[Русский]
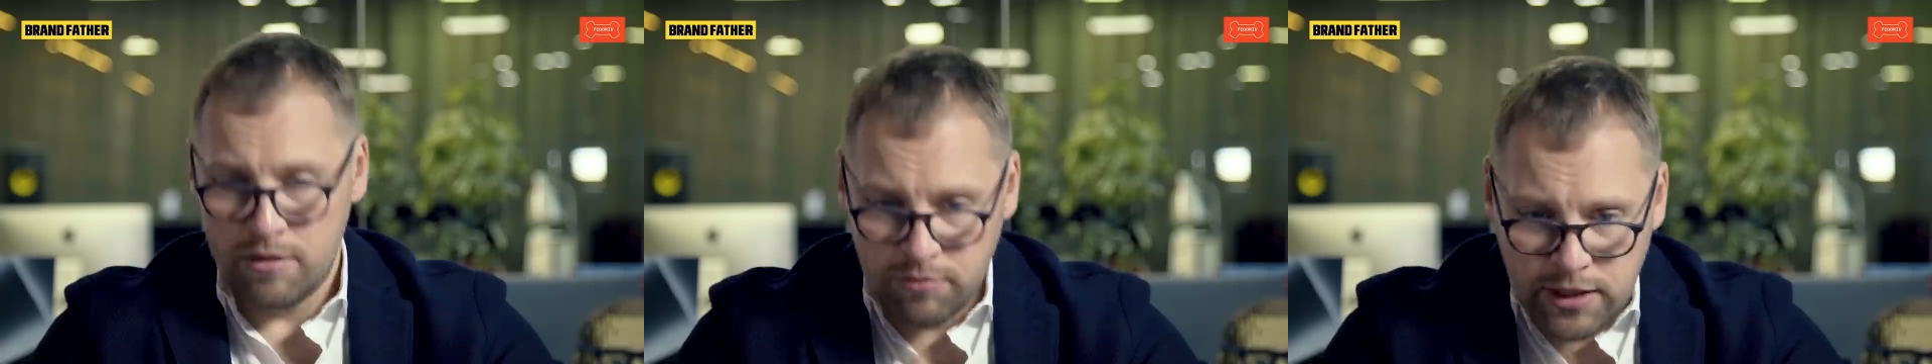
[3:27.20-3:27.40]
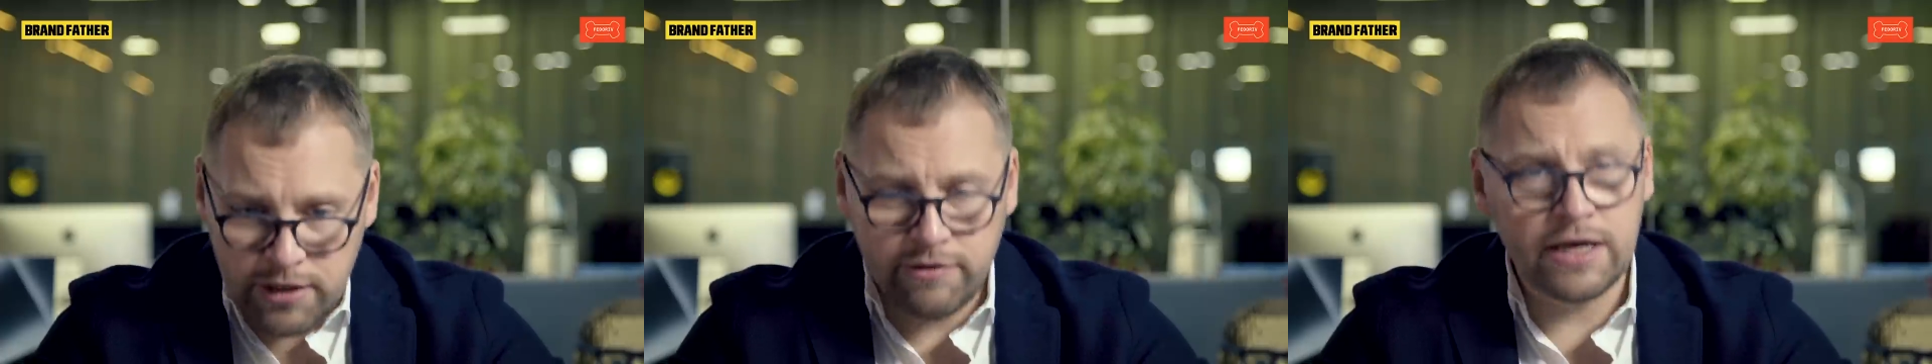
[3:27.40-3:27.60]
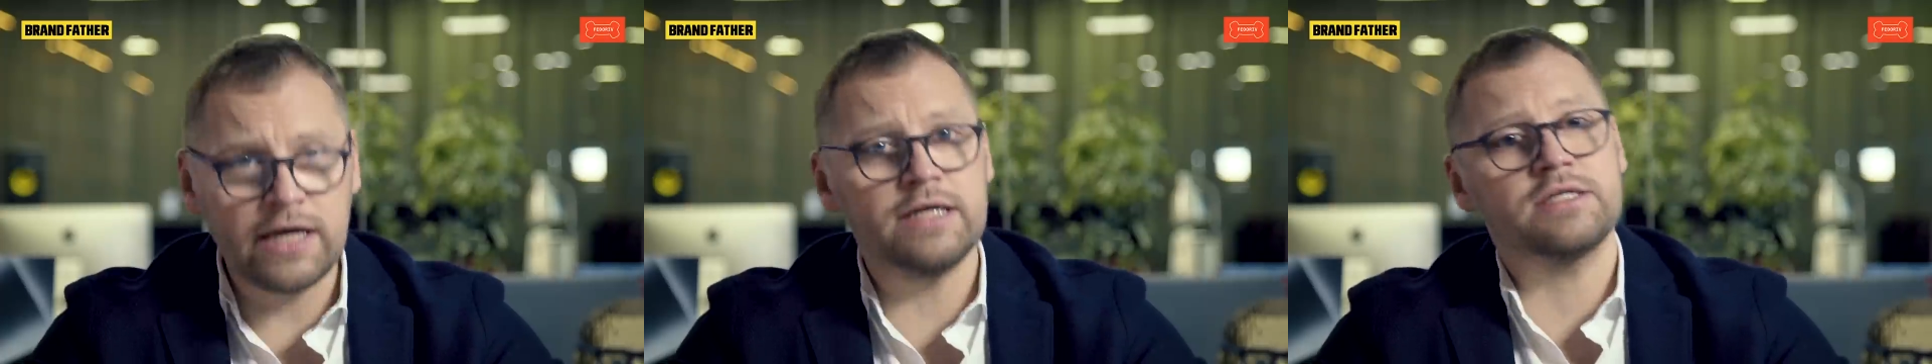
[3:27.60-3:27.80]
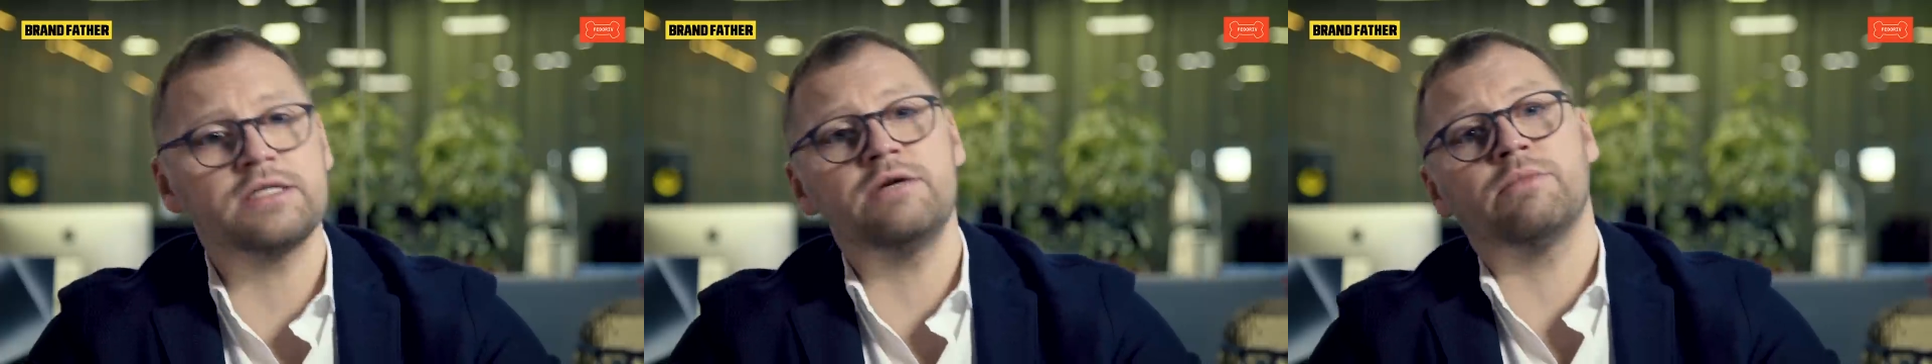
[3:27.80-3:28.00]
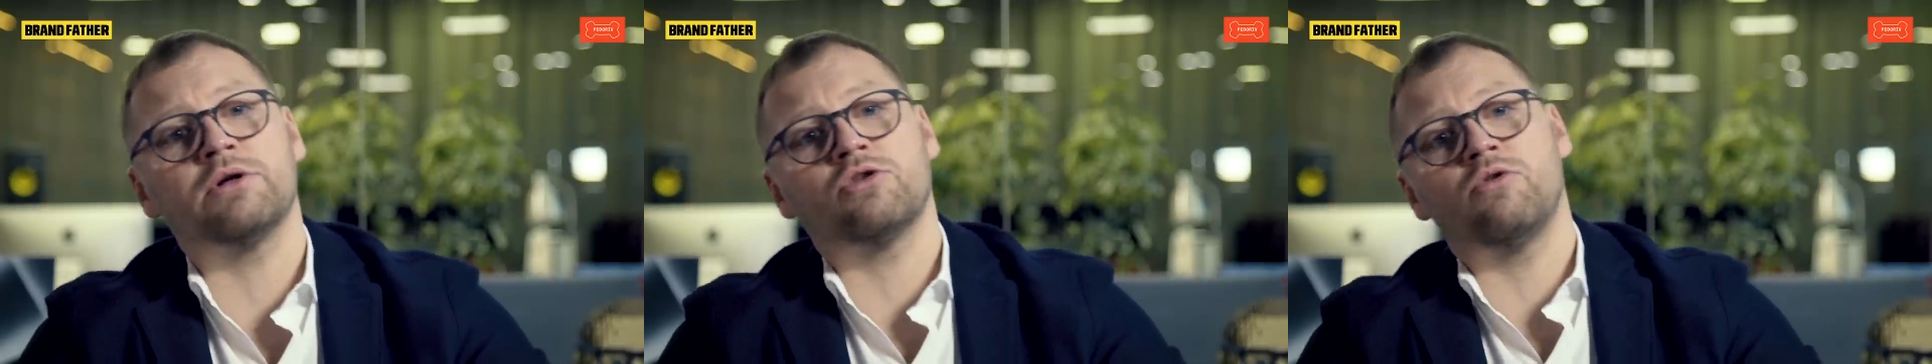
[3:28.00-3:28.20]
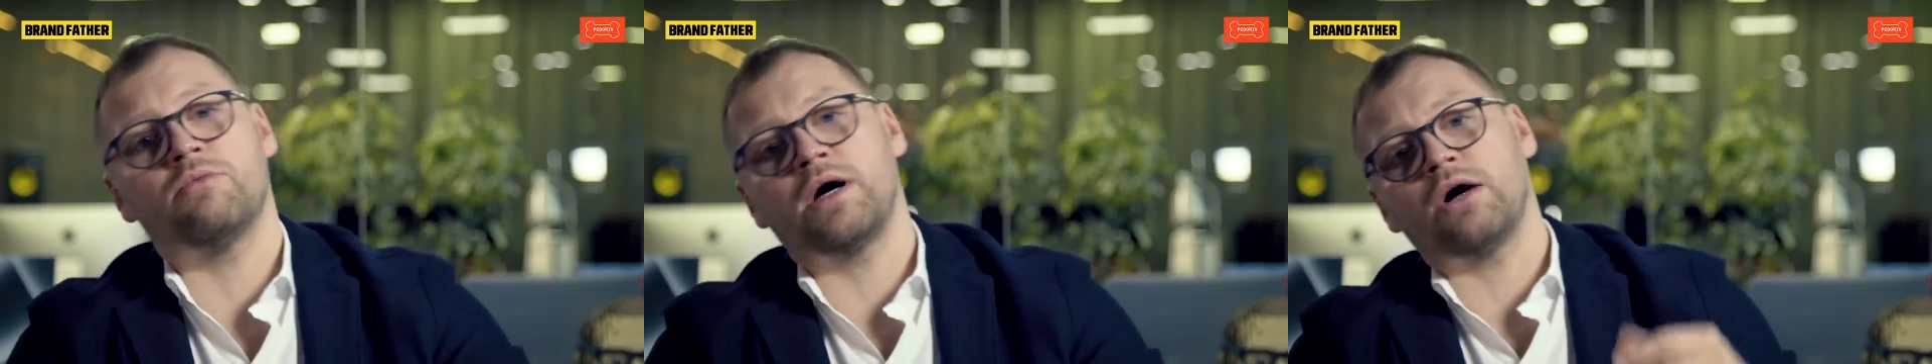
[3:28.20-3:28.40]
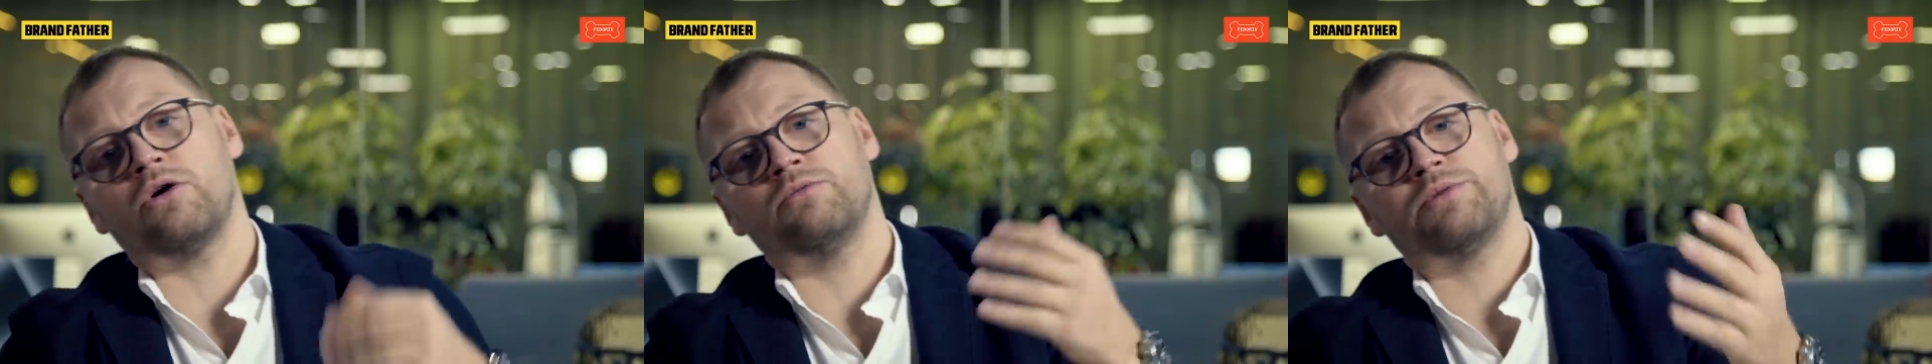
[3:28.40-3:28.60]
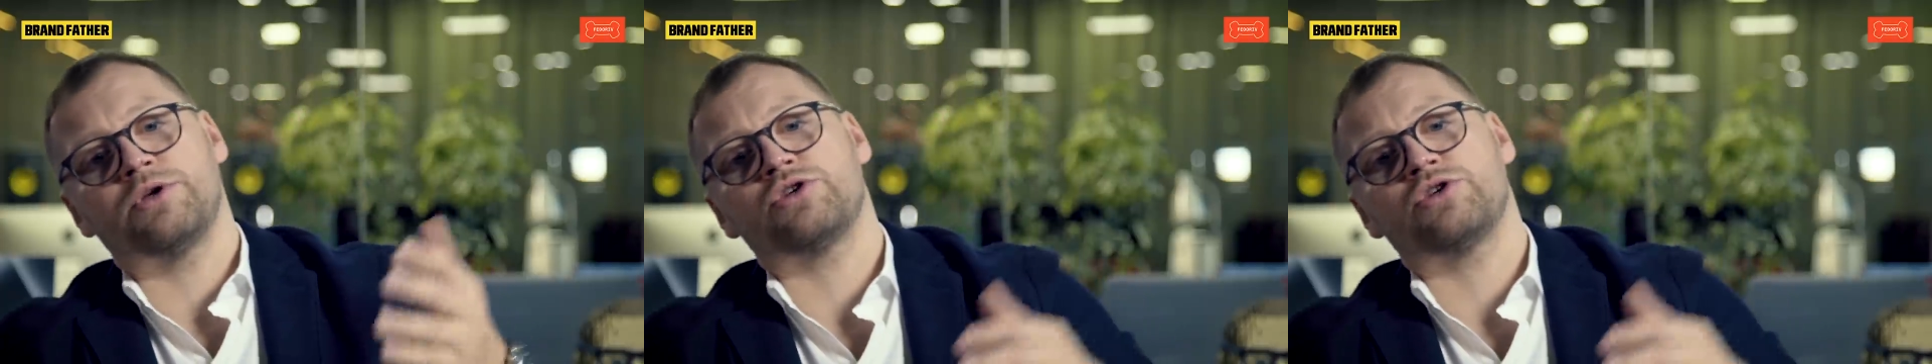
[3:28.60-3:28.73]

Мы говорили с ним о том, как он